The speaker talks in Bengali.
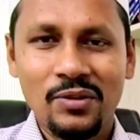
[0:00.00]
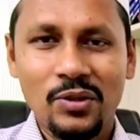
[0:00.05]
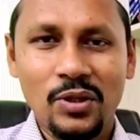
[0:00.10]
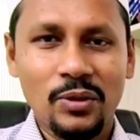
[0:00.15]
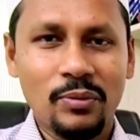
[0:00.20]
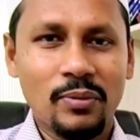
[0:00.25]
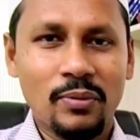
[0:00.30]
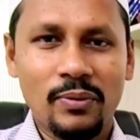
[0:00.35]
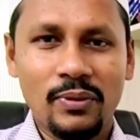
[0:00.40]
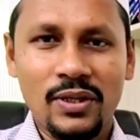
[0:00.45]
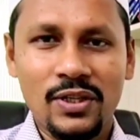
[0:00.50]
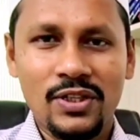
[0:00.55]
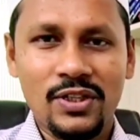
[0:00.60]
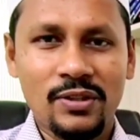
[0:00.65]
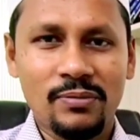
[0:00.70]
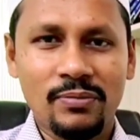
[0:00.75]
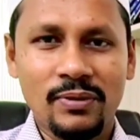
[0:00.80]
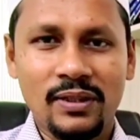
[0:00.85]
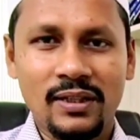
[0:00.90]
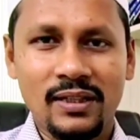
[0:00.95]
অভিভাবক
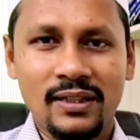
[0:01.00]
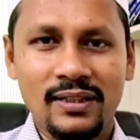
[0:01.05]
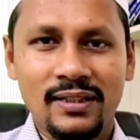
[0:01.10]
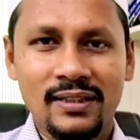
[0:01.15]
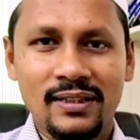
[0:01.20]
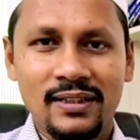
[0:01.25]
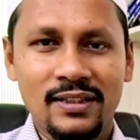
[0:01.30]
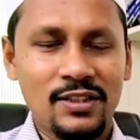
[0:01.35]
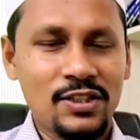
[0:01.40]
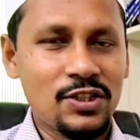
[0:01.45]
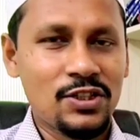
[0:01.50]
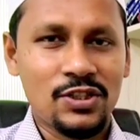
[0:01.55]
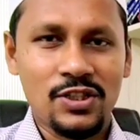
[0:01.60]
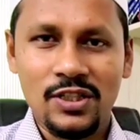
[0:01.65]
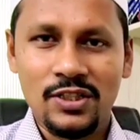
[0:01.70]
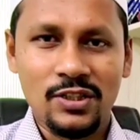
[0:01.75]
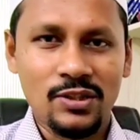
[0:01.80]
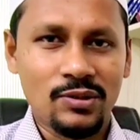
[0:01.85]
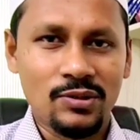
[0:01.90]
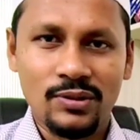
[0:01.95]
হিসেবে
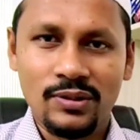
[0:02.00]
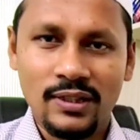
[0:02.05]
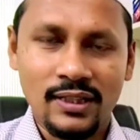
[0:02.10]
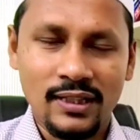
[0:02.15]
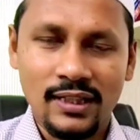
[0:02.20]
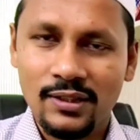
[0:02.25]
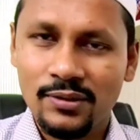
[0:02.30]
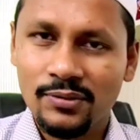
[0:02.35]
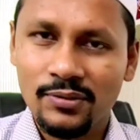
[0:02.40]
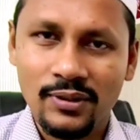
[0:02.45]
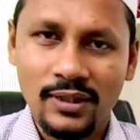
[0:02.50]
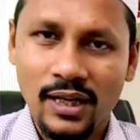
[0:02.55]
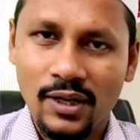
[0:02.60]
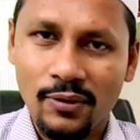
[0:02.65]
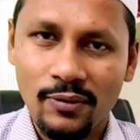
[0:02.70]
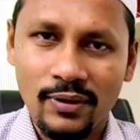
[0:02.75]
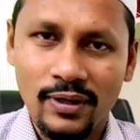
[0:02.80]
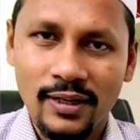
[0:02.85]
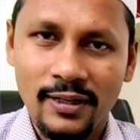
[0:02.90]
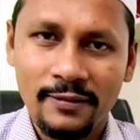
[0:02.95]
নিশ্চিন্তিত থাকার কোনো
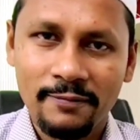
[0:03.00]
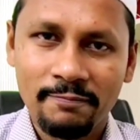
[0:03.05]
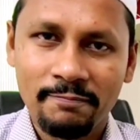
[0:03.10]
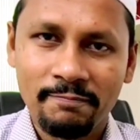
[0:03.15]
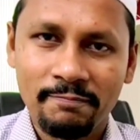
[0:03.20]
কারণ না